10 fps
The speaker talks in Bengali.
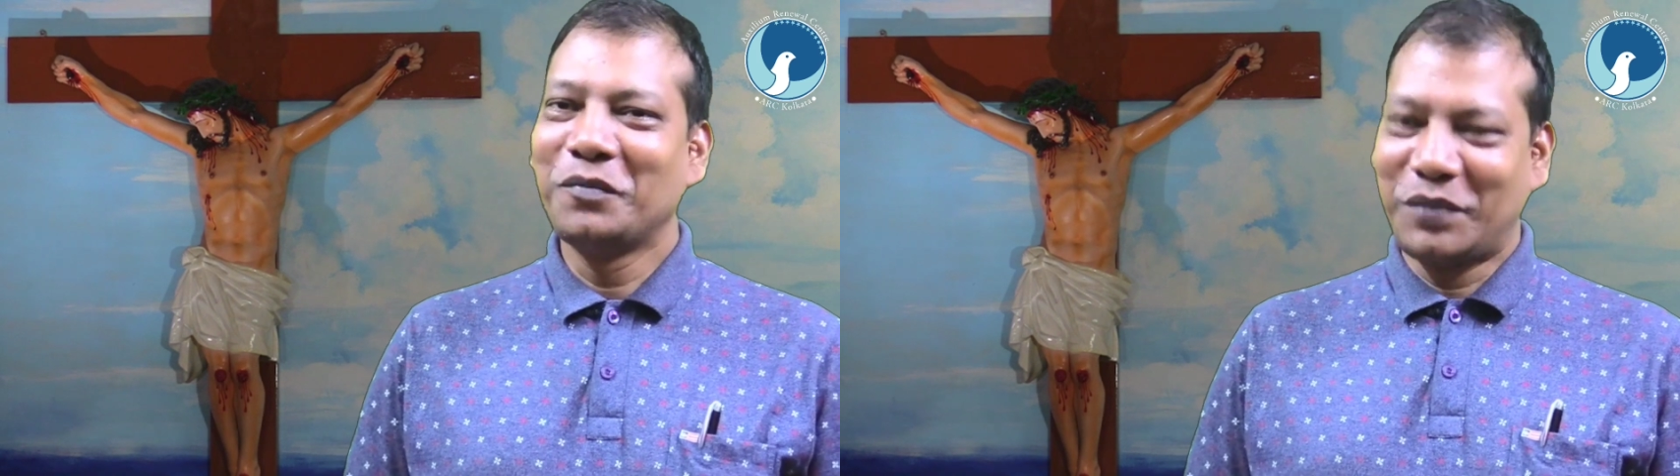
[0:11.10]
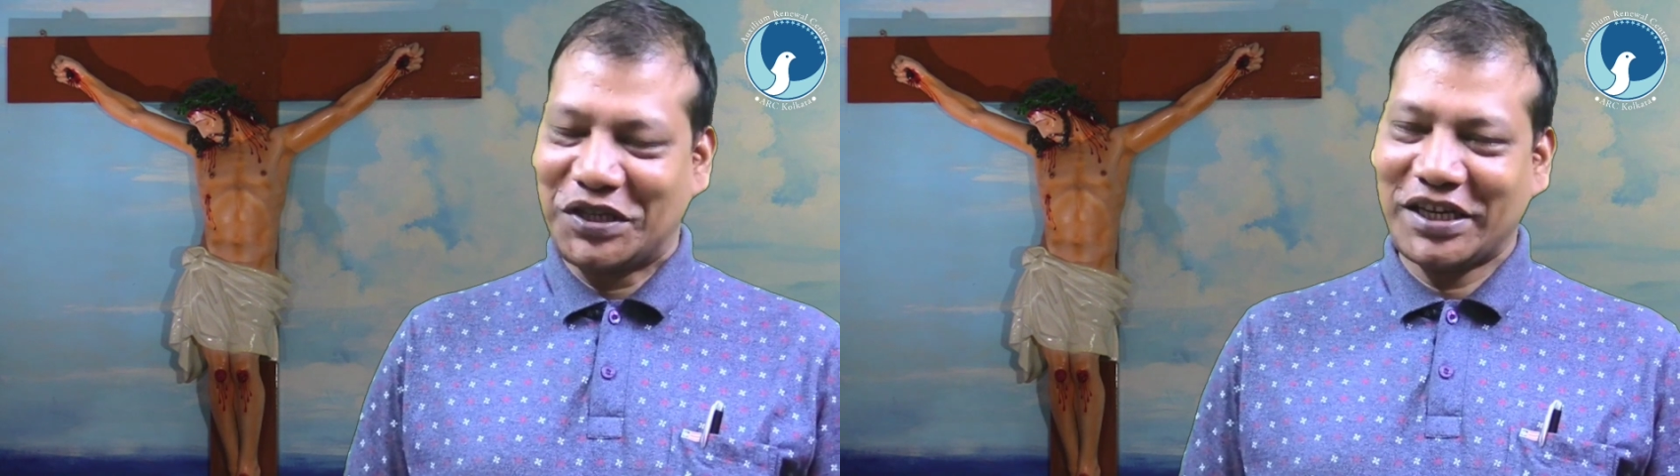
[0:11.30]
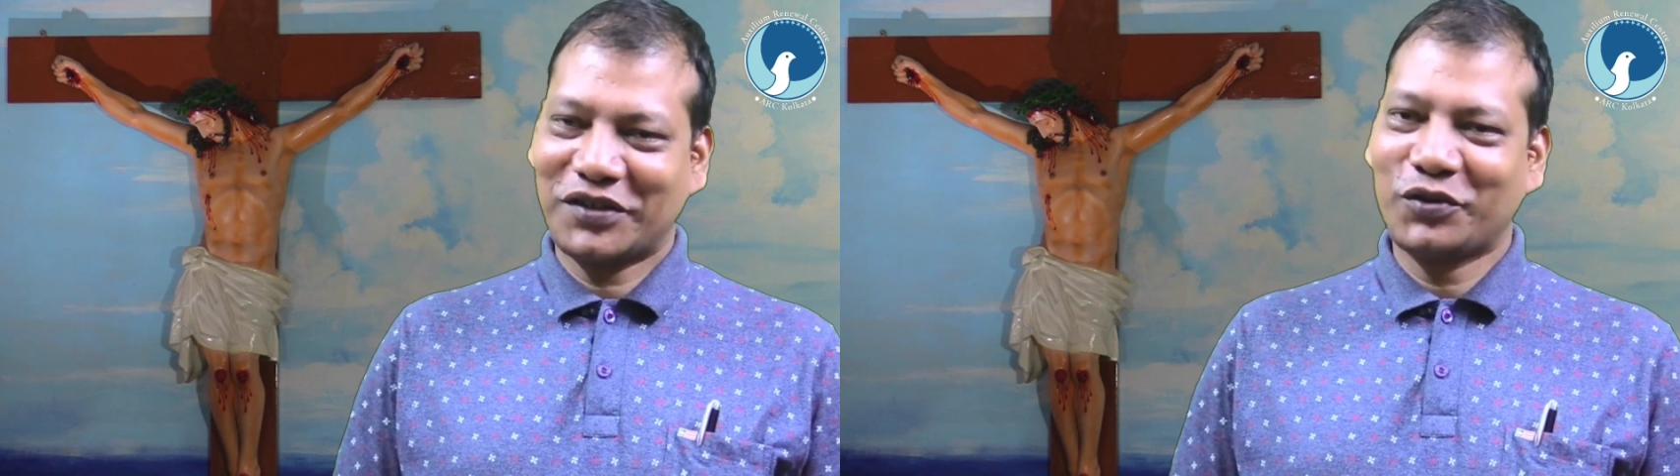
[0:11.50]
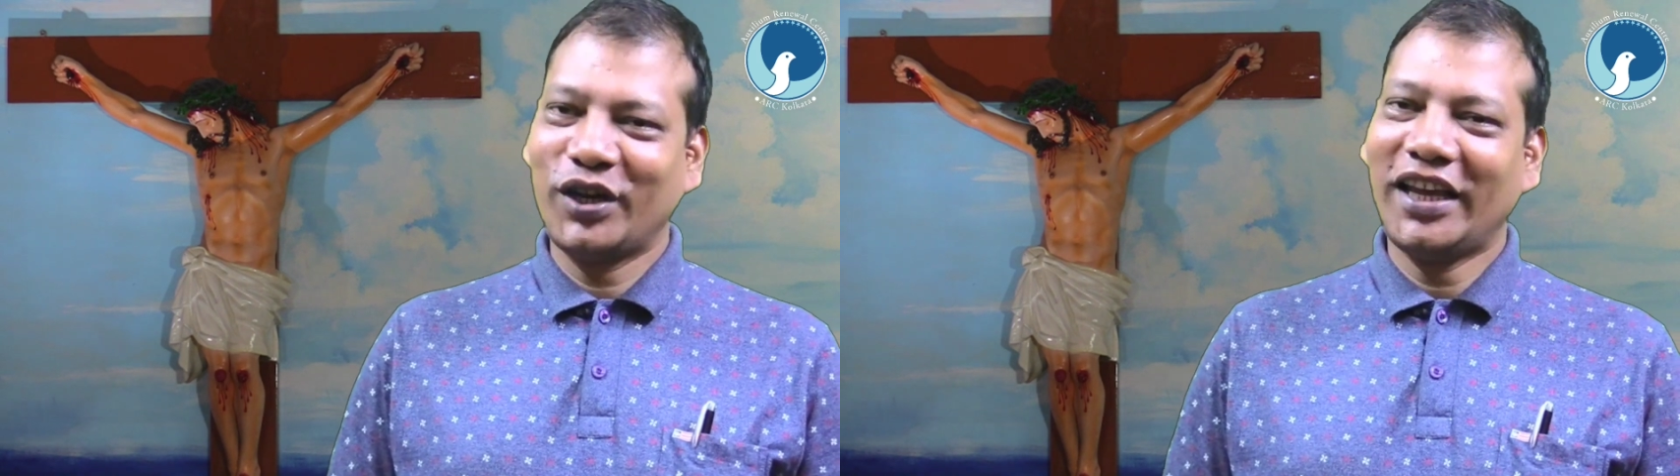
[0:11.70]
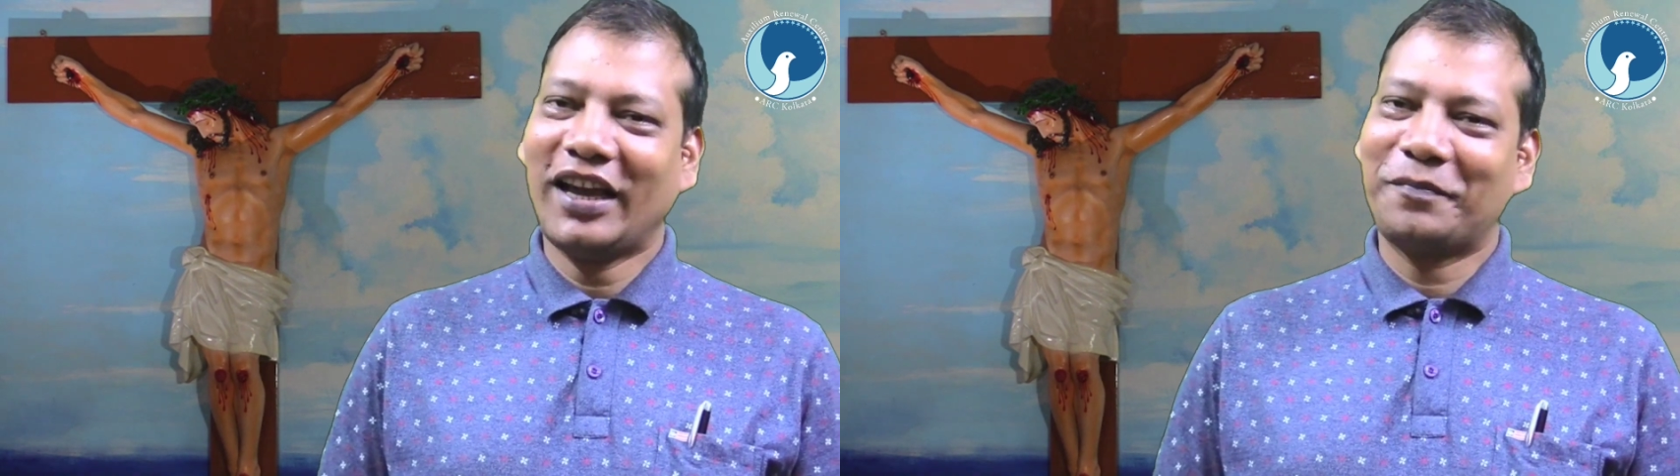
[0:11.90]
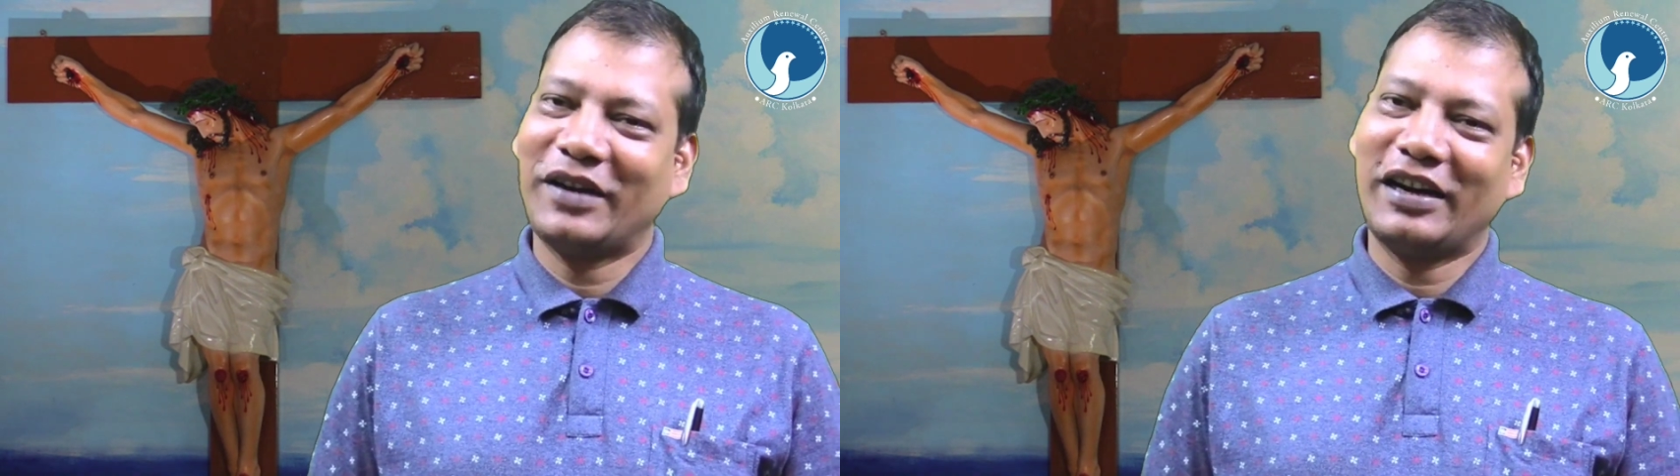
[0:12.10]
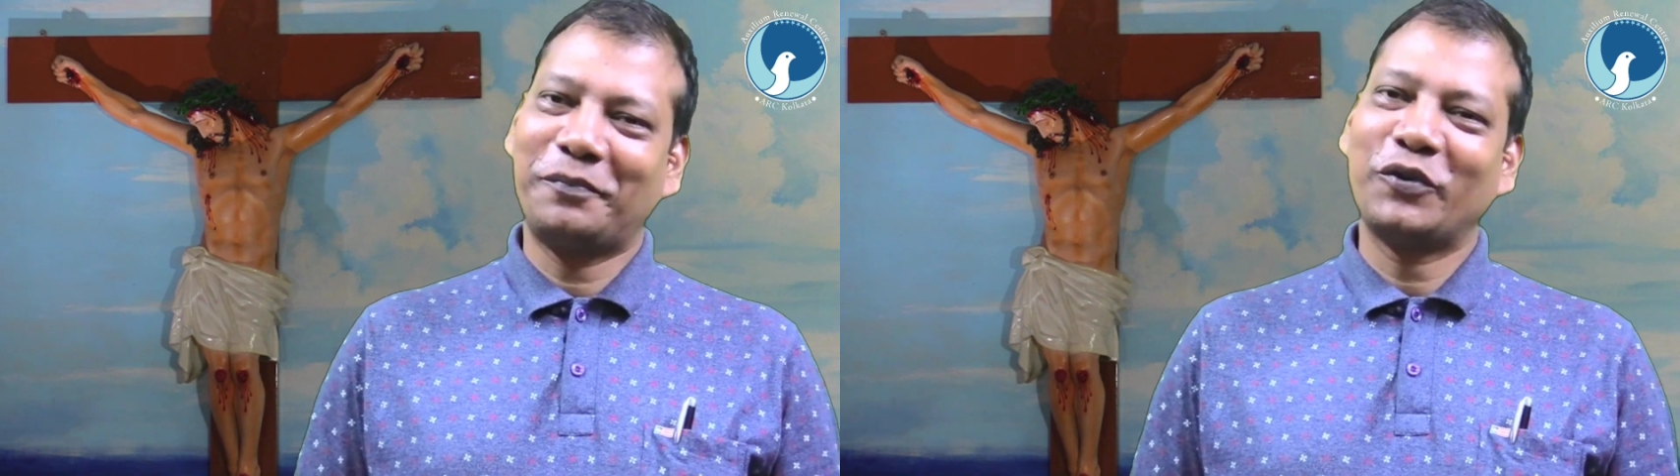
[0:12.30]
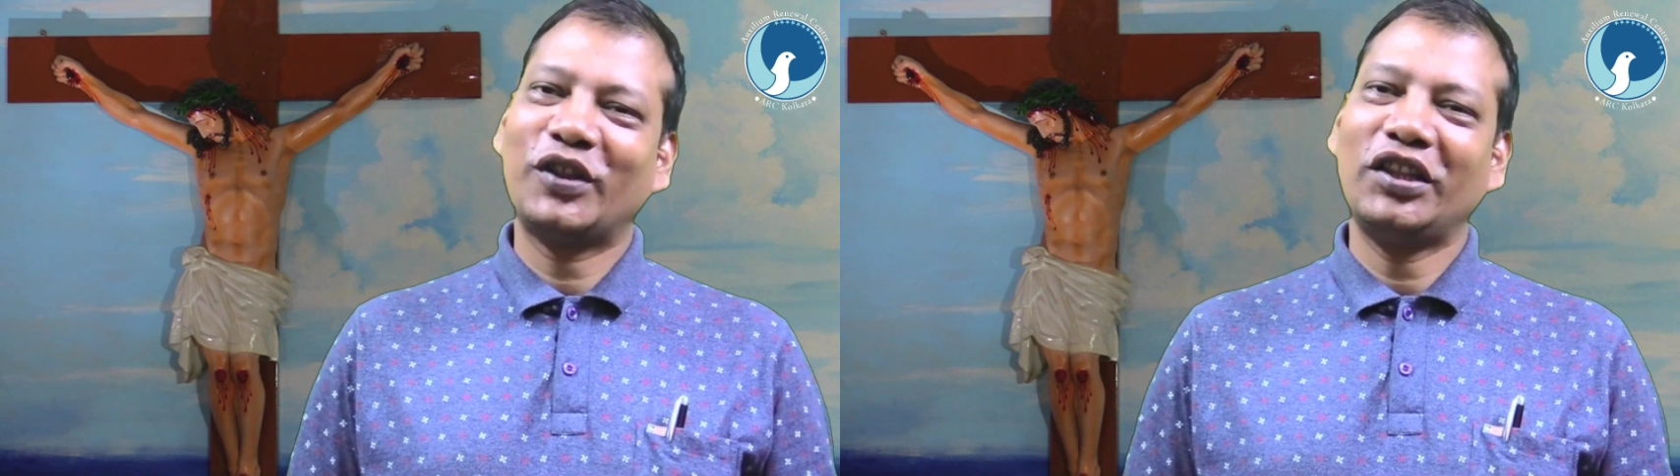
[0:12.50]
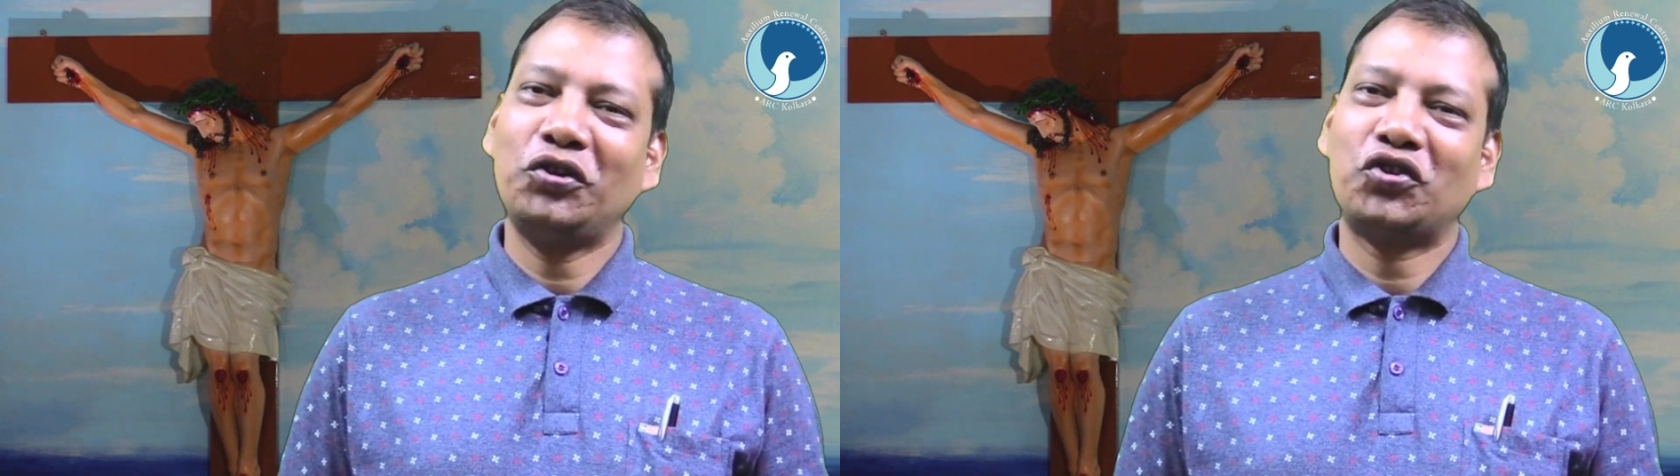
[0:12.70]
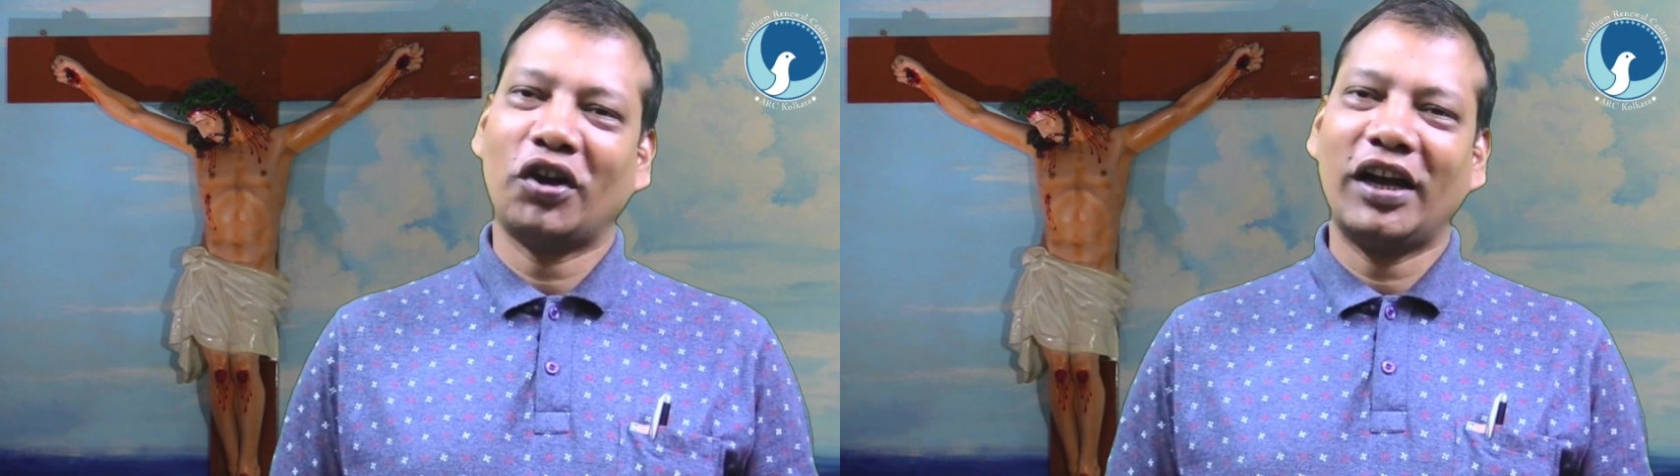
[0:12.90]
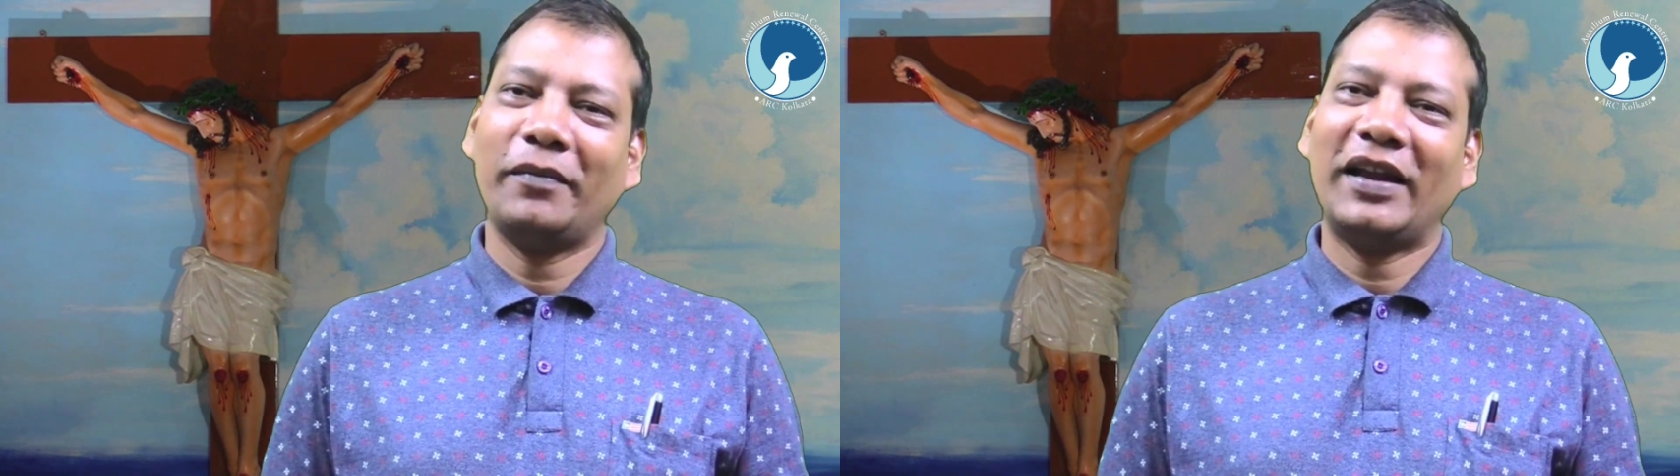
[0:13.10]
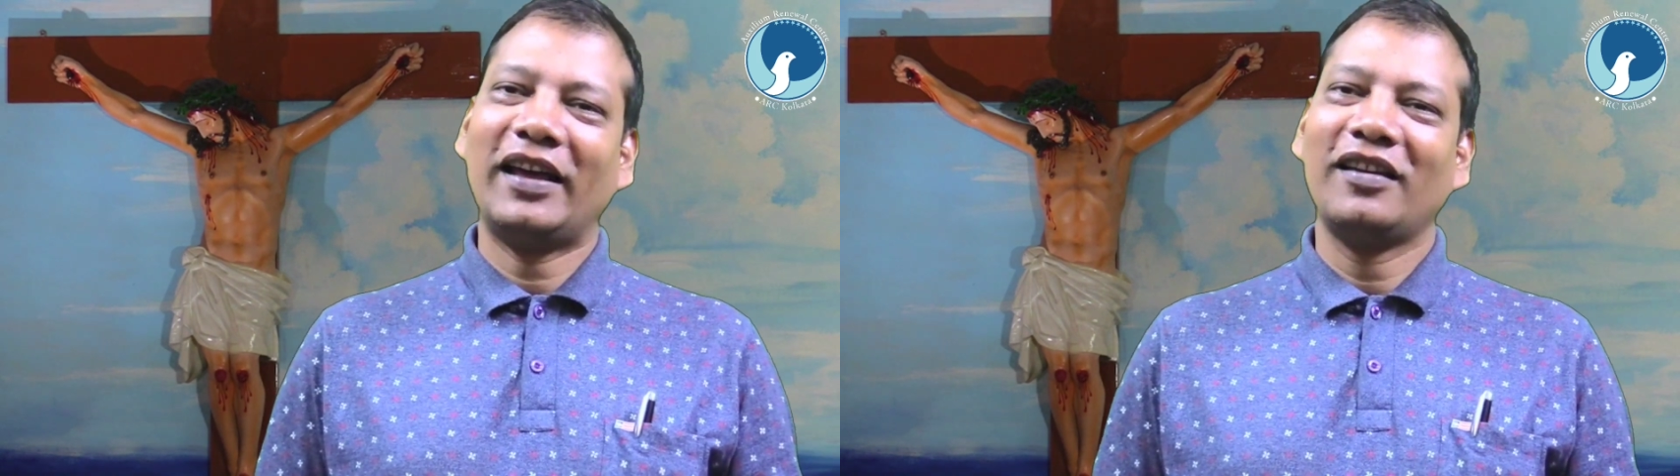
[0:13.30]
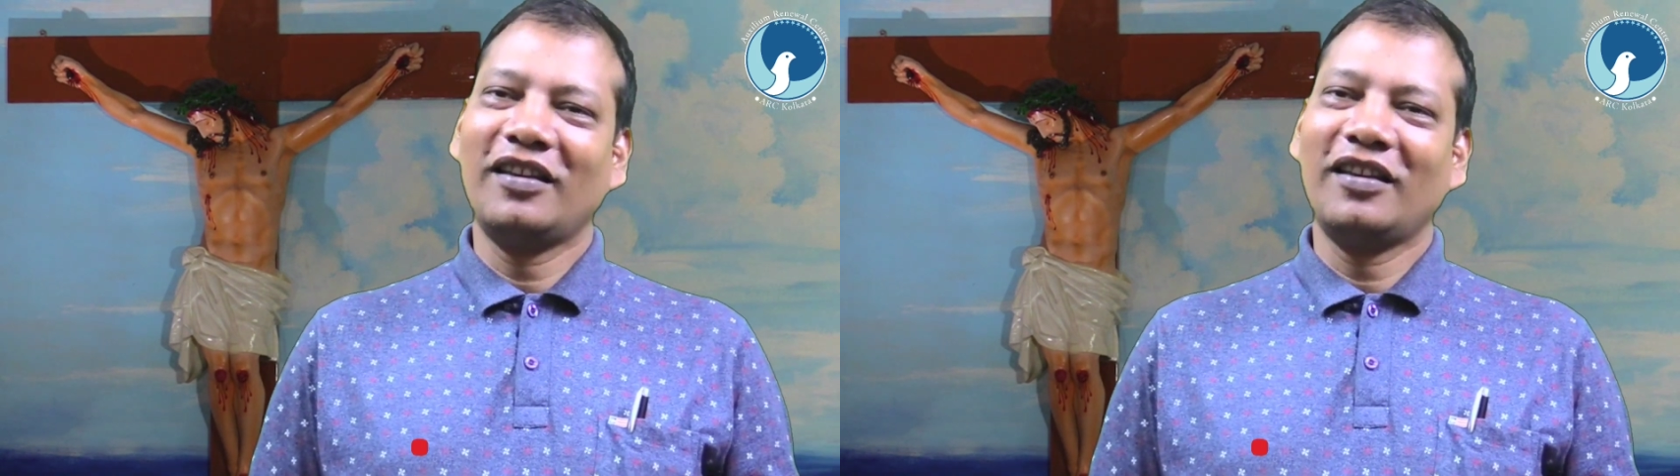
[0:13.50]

বিশ্বাস করি আপনারা প্রতিদিন সকালবেলা